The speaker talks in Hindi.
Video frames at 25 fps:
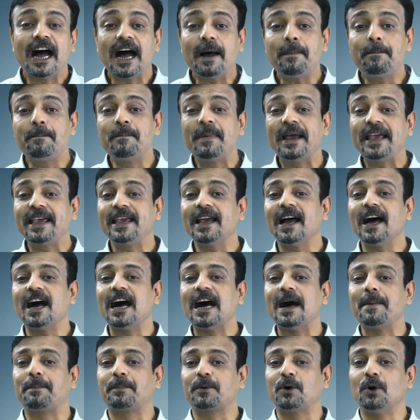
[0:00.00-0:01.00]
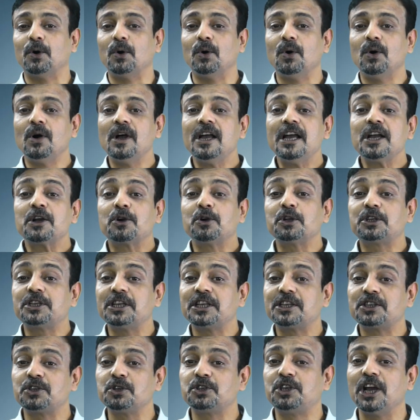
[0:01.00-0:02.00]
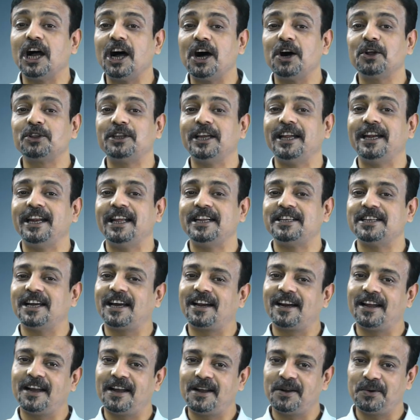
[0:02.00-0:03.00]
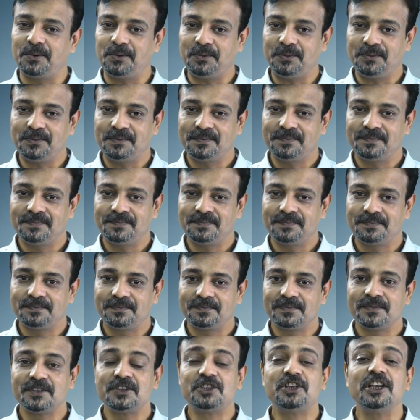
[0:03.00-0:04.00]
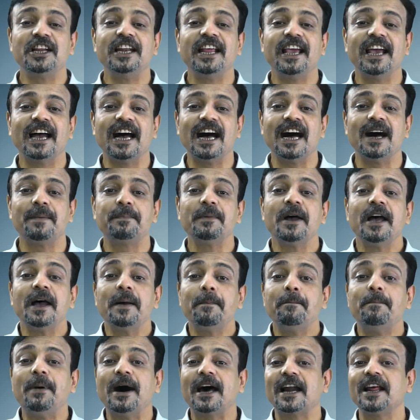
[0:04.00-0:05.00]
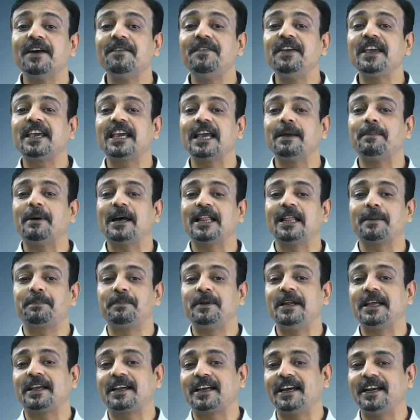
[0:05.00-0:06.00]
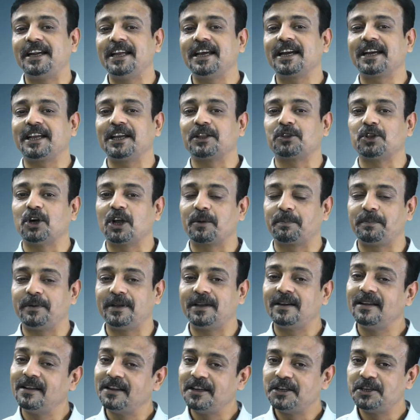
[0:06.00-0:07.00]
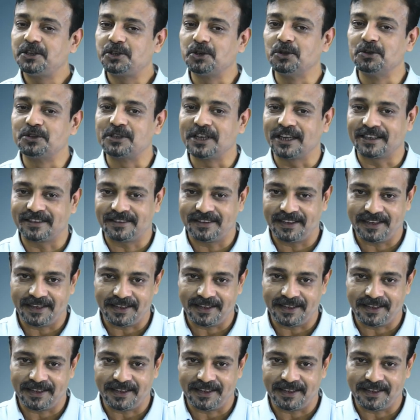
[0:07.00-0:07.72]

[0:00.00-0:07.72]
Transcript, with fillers: अब मैं यहाँ आपको कुछ सुझाव देने जा रहा हूँ जिन्हें आप बारहवीं के बाद अपने करियर के तौर पर चुन सकते